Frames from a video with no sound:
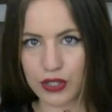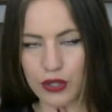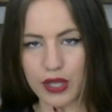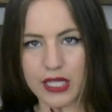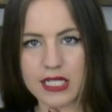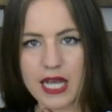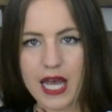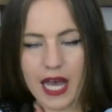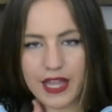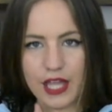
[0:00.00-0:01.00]
entonces
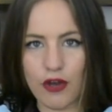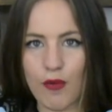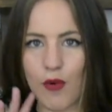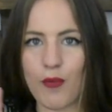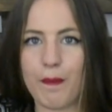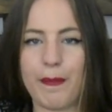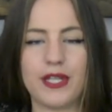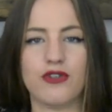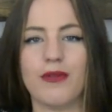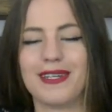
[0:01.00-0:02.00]
hacen como un
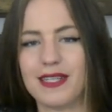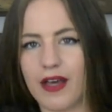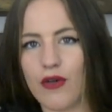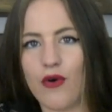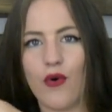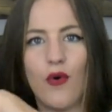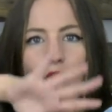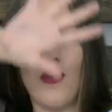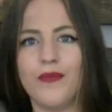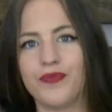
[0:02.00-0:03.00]
pecho demasiado
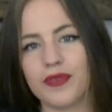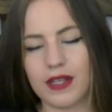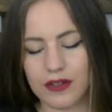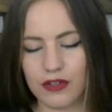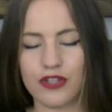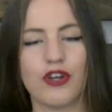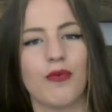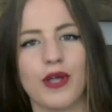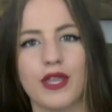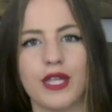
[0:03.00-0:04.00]
no sé
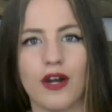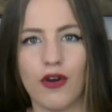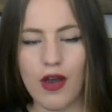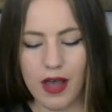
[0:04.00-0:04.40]
cómo decirlo